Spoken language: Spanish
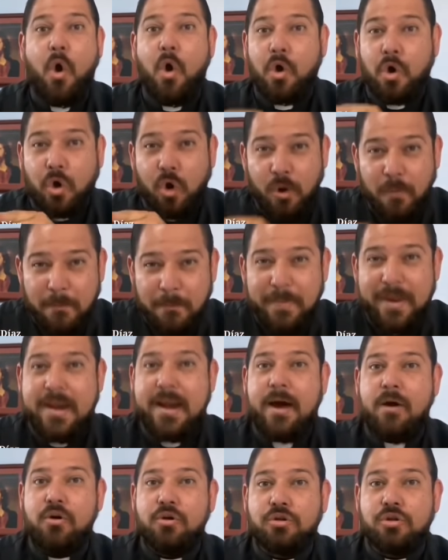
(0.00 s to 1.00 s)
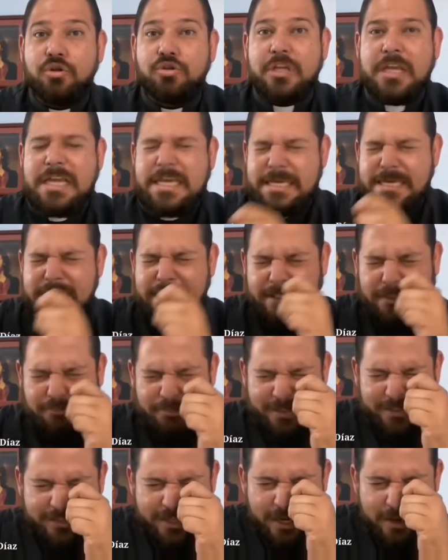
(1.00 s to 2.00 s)
corrompen a otros y
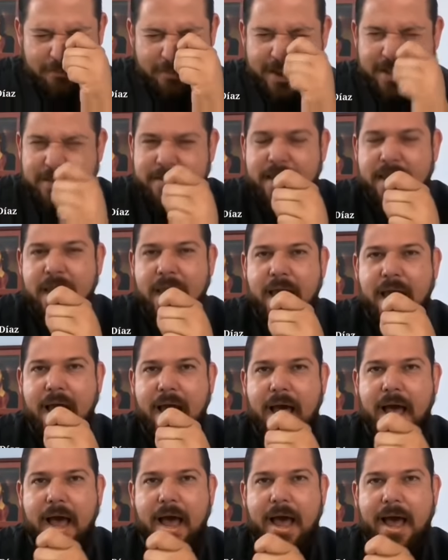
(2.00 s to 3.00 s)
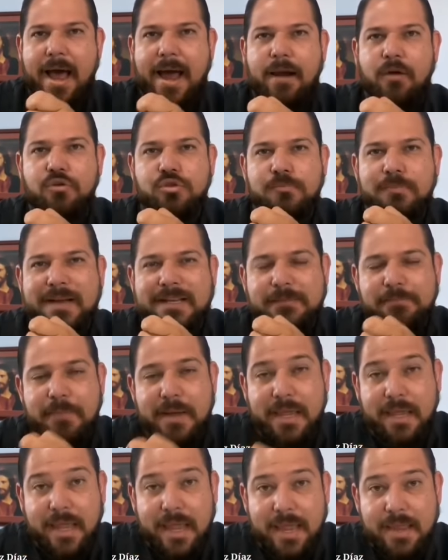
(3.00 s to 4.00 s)
especialmente a los más
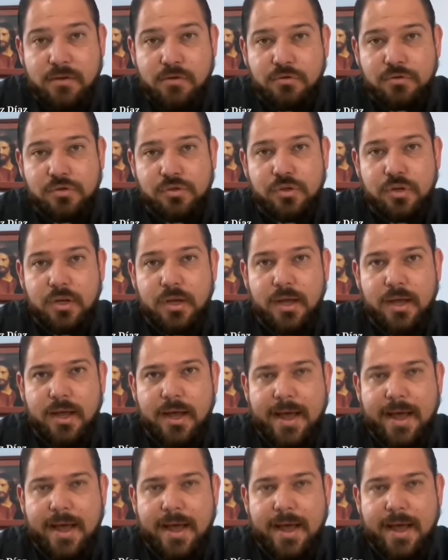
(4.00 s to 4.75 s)
pequeños,